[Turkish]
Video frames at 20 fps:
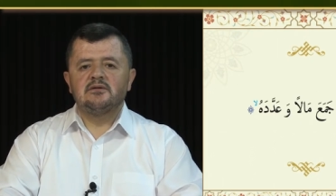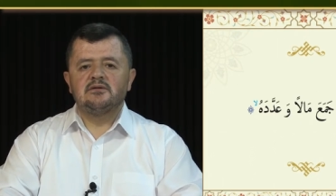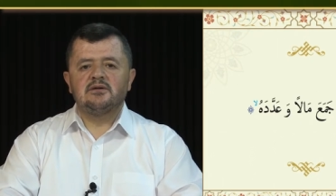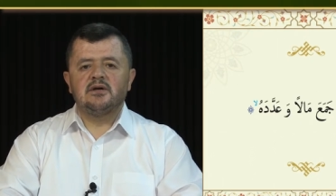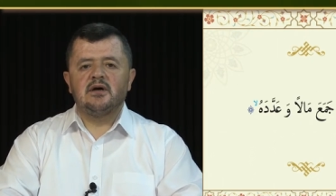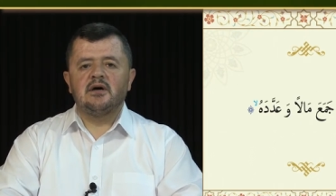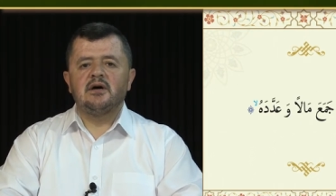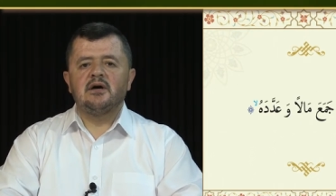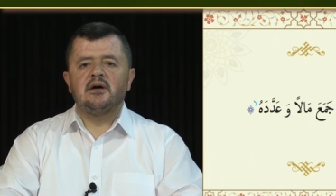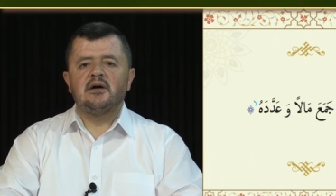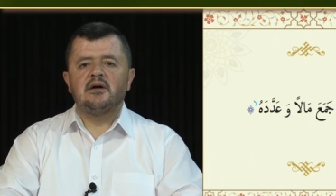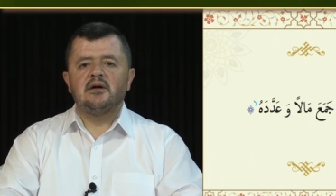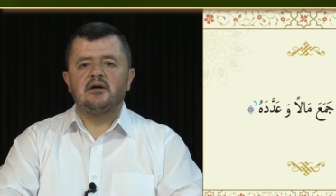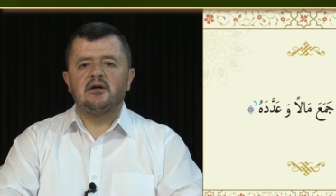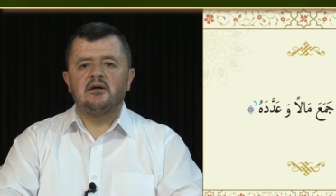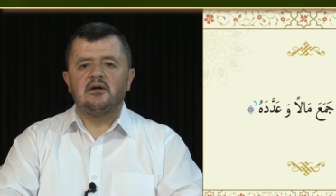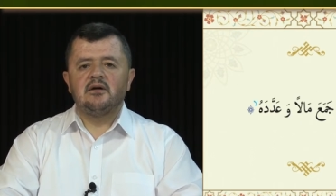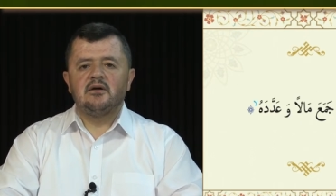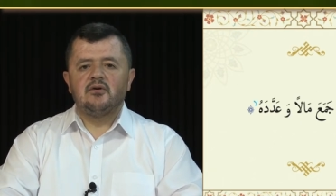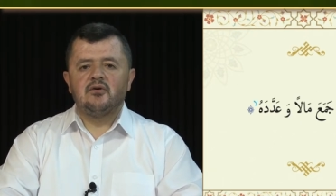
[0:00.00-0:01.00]
ta
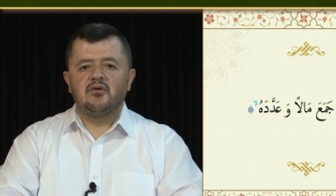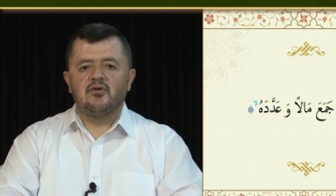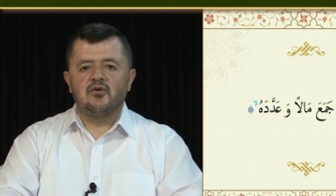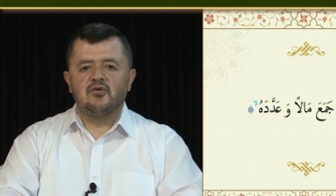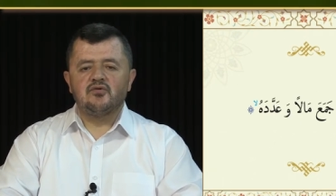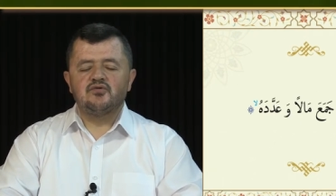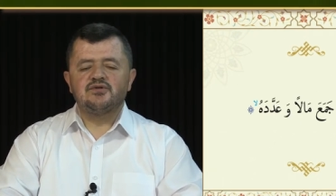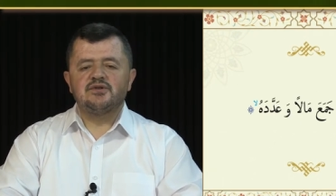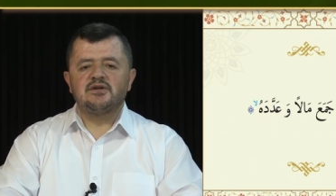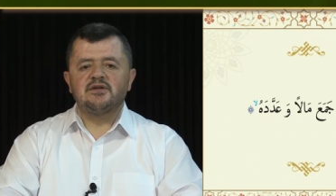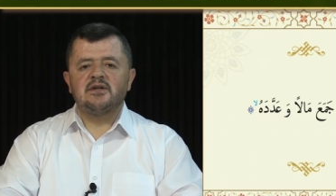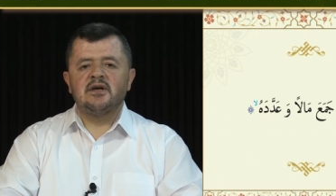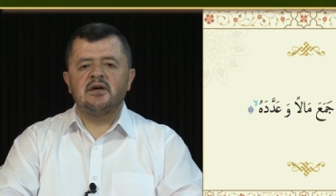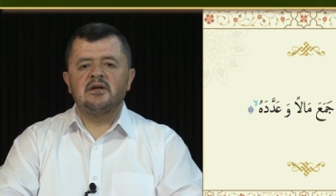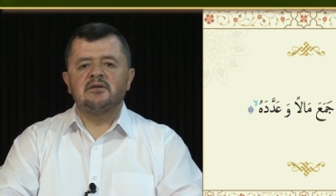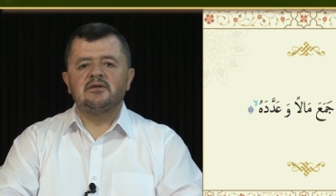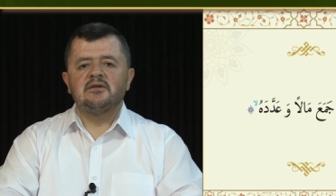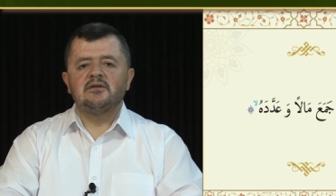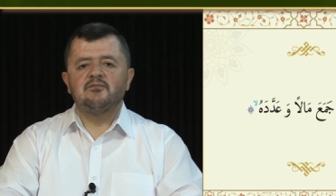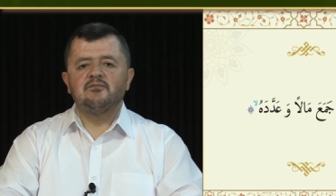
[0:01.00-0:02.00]

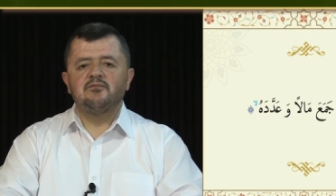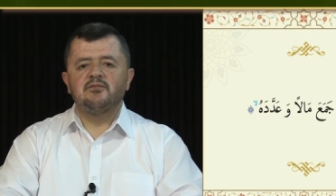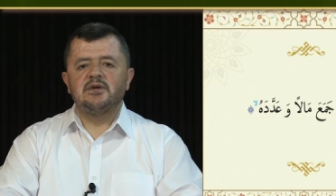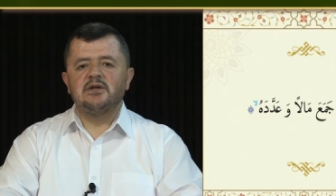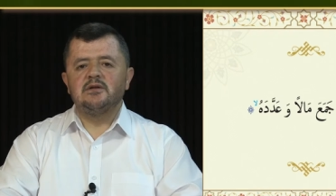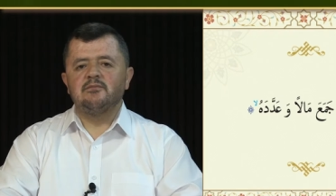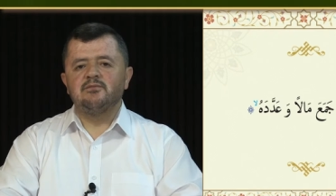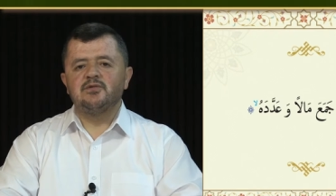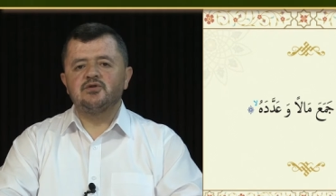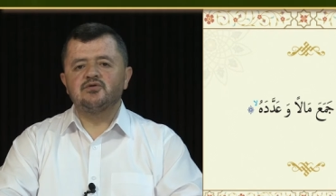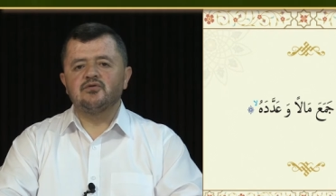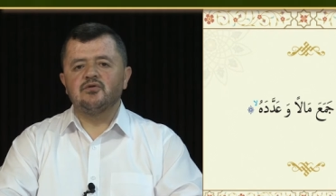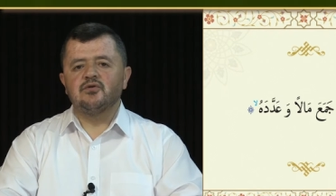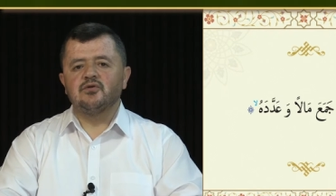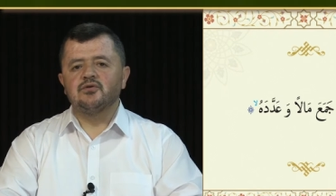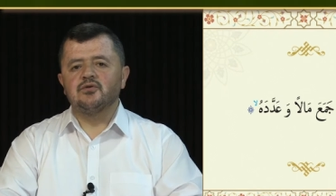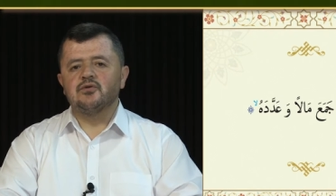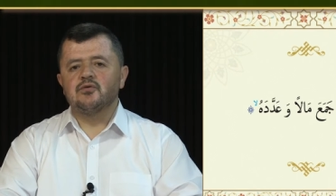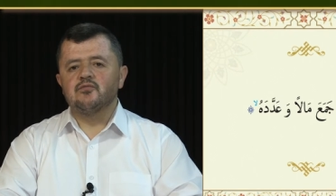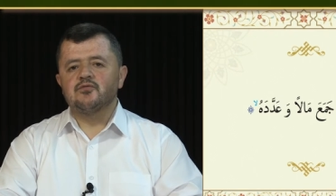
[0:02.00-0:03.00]
önceden bilmiş
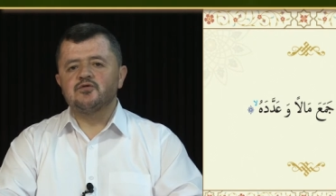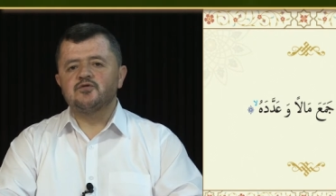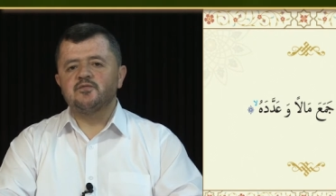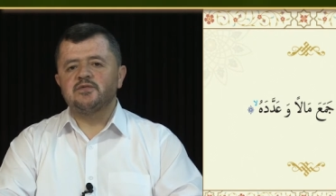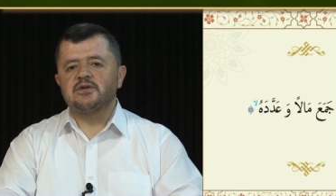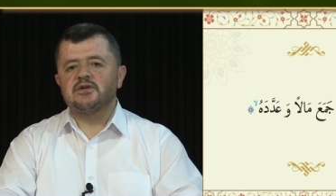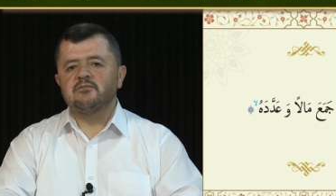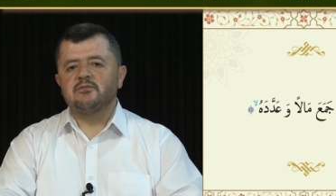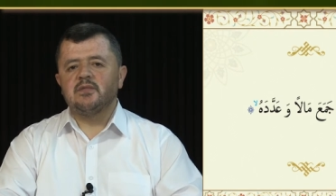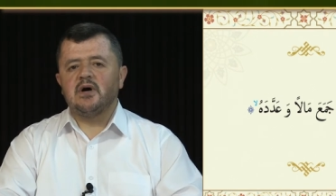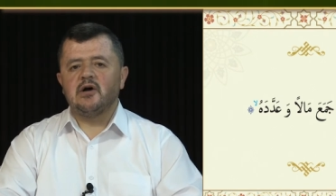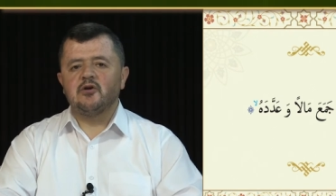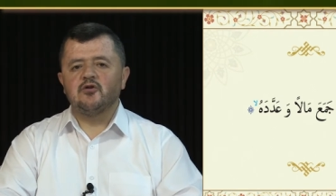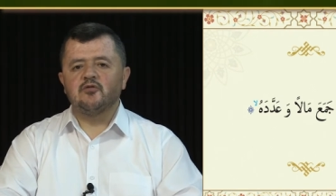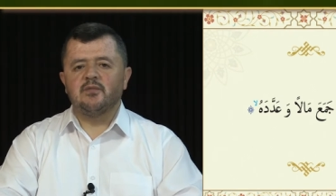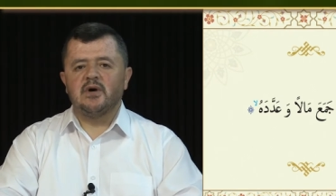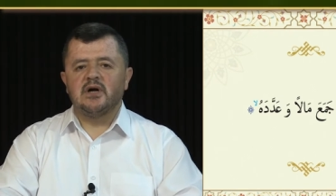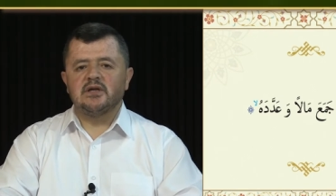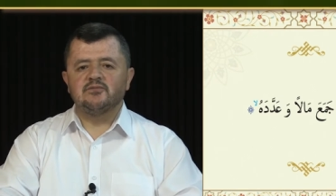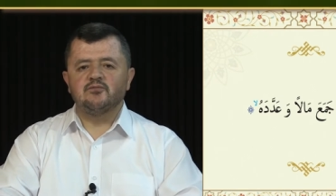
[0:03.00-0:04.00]
olduğumuz bir
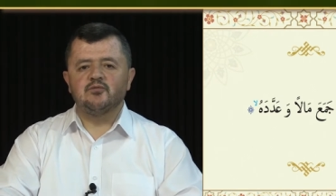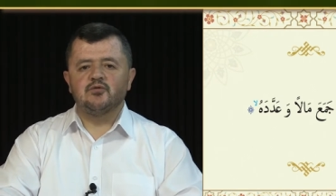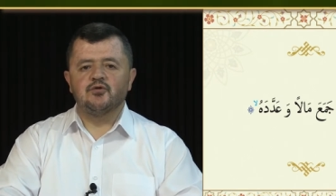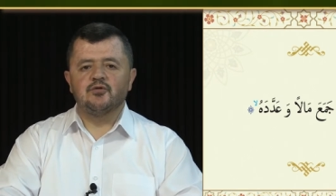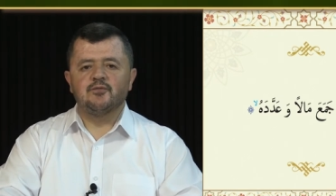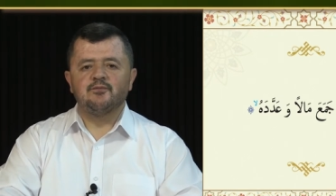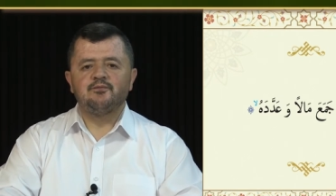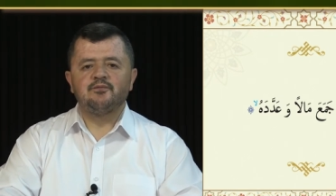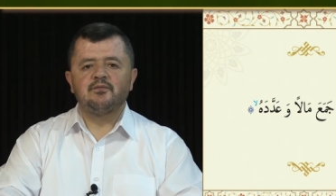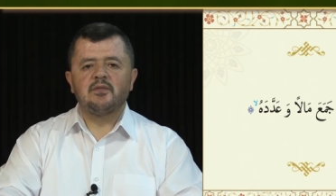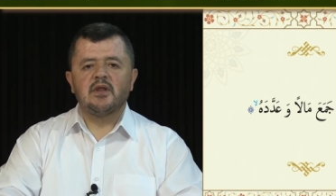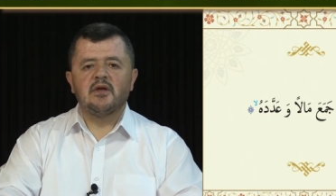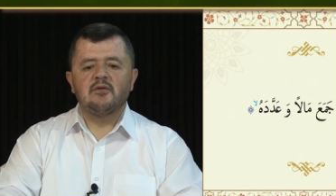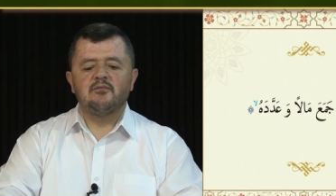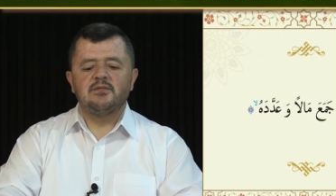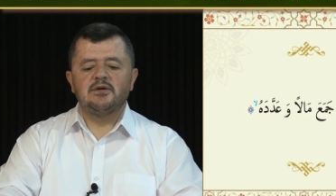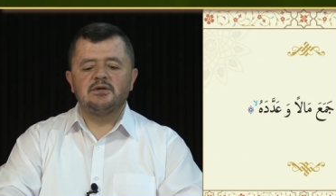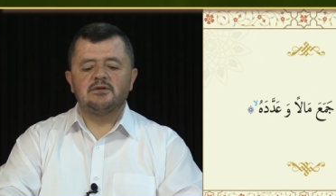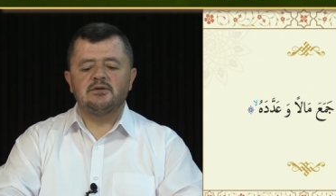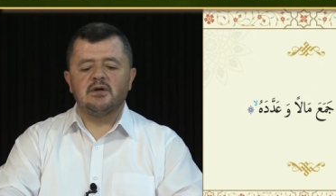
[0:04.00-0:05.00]
malumat bu.
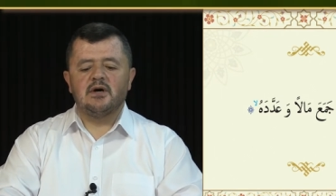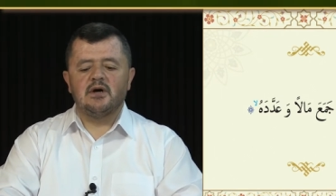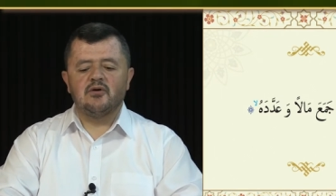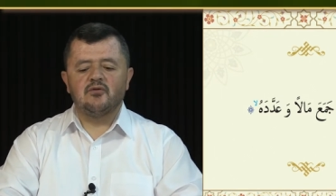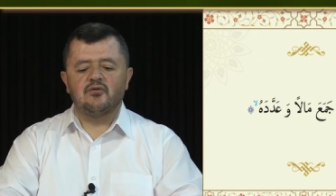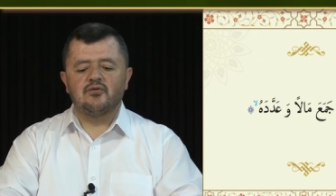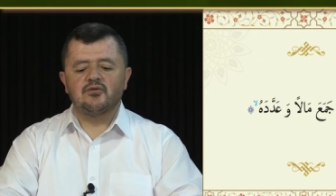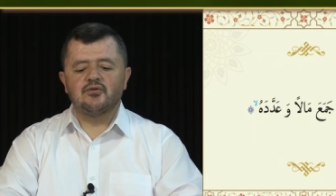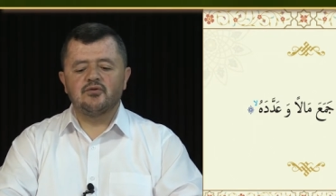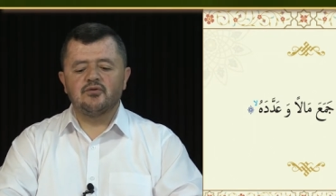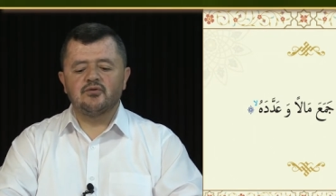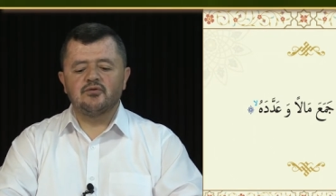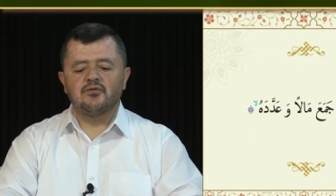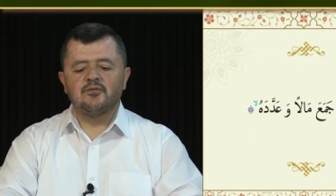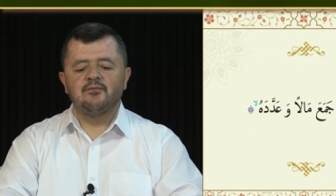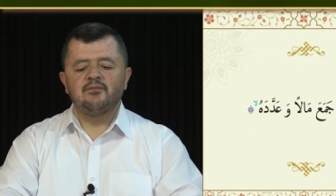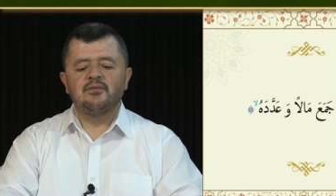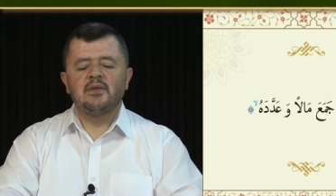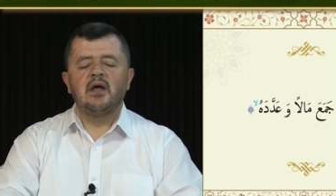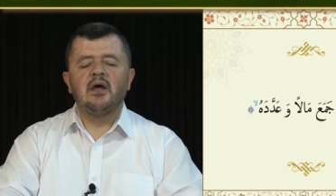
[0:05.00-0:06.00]
Bir daha
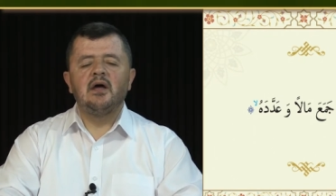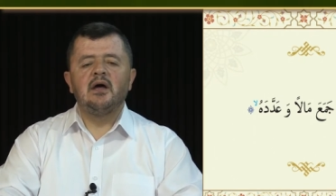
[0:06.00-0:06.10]
okuyorum.